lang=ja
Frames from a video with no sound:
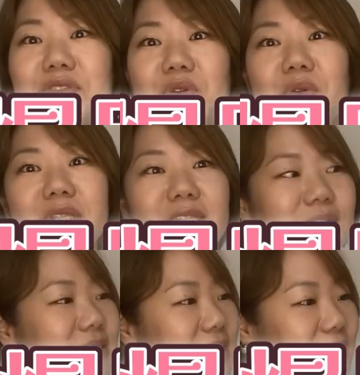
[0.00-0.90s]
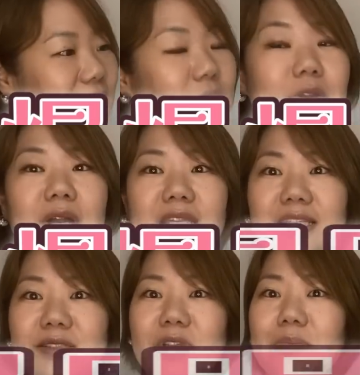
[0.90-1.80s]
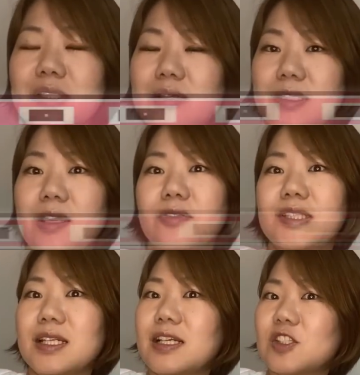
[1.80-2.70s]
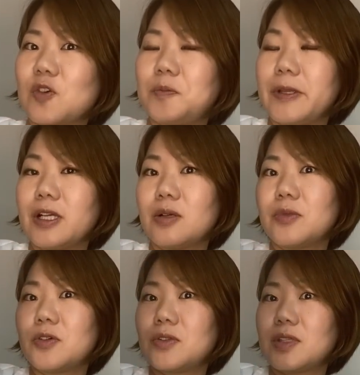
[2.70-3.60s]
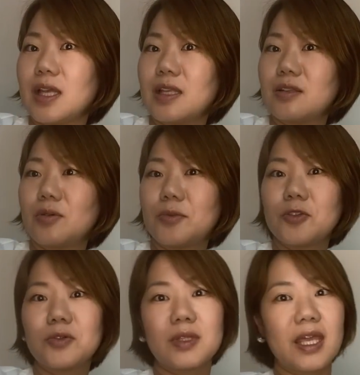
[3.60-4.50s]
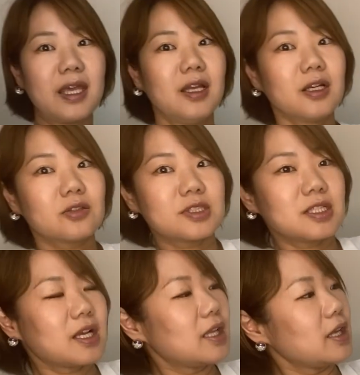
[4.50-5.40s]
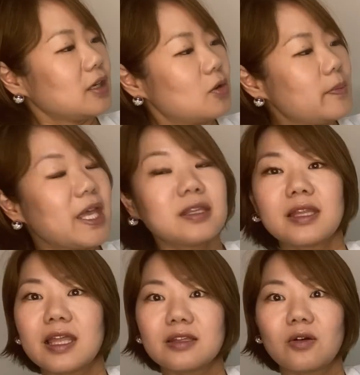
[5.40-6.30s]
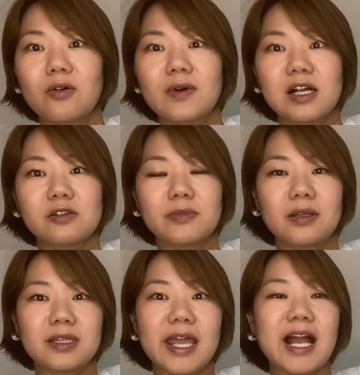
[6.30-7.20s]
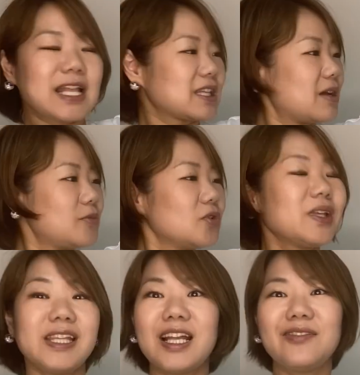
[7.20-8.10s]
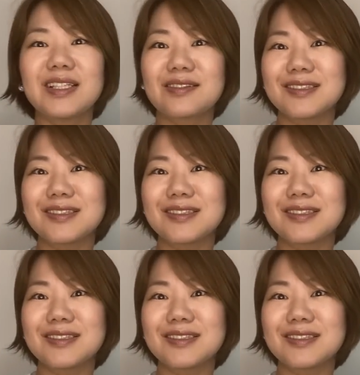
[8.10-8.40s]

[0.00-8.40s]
こちょこ行ってるうちにいろいろ買ってしまいましたので、こちらがショッピングモール店のもので、こちらがね、路面店のワークマンで買ったものになります。